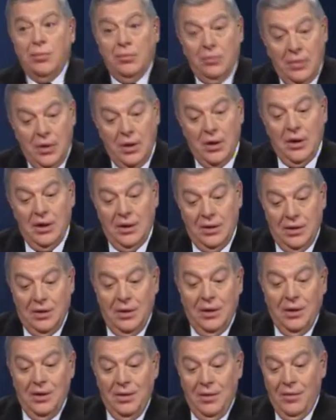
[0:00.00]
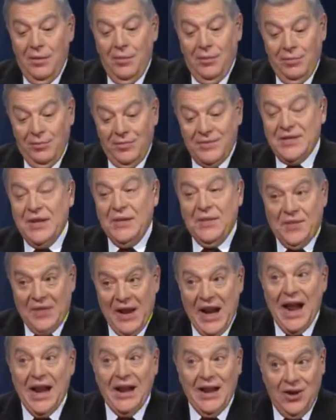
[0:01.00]
eh,
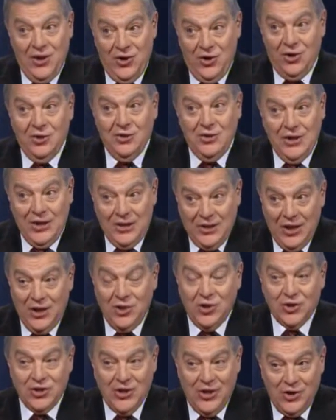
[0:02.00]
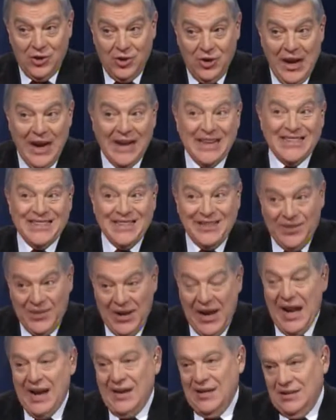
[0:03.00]
centrales, ¿no? Distritos electorales
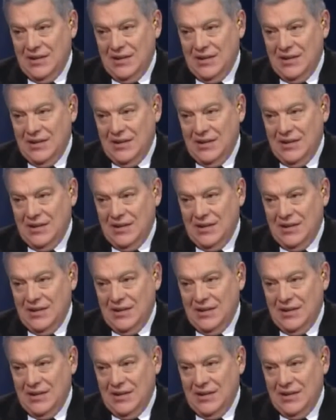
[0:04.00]
centrales